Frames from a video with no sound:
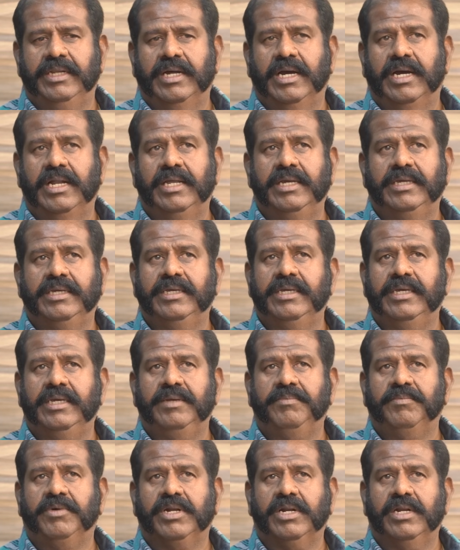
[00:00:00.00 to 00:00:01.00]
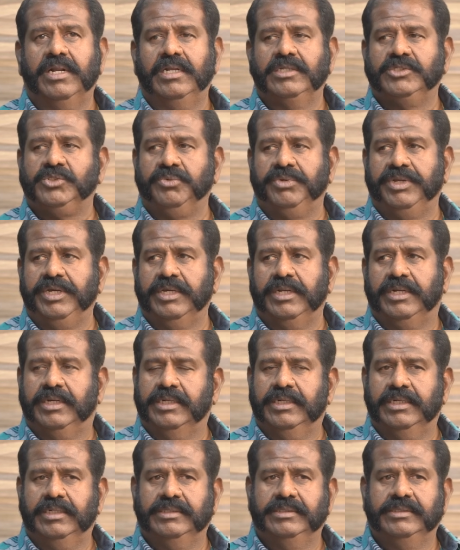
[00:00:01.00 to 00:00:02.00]
நாளைக்கு மறுநாள் ஷூட்டிங்
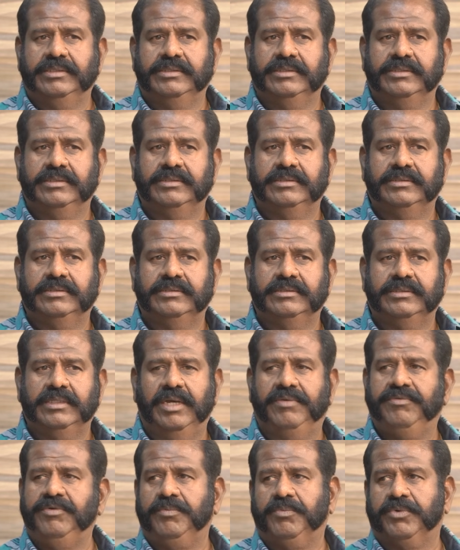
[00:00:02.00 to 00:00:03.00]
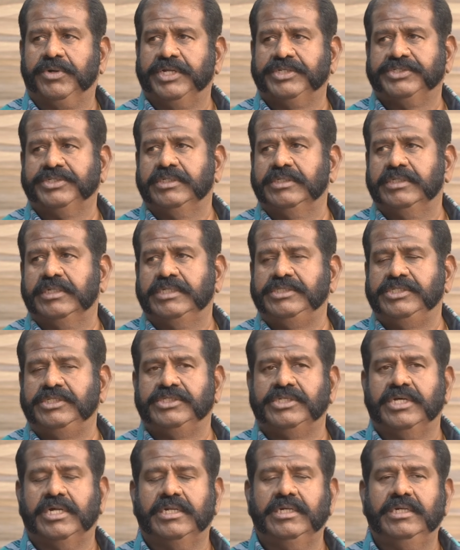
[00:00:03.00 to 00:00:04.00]
இருக்குது ஏவிஎம் ப்ரொடக்ஷனு
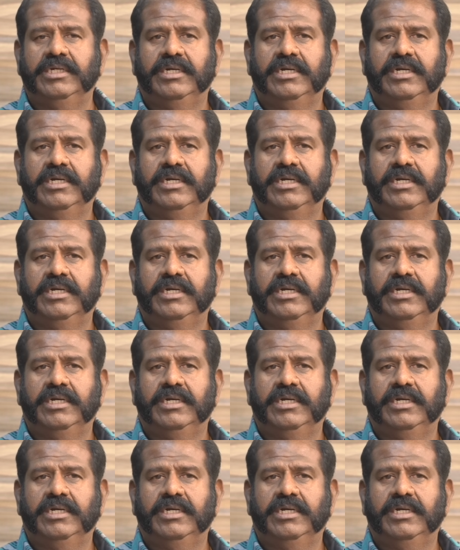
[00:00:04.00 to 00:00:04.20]
அஜித் சார்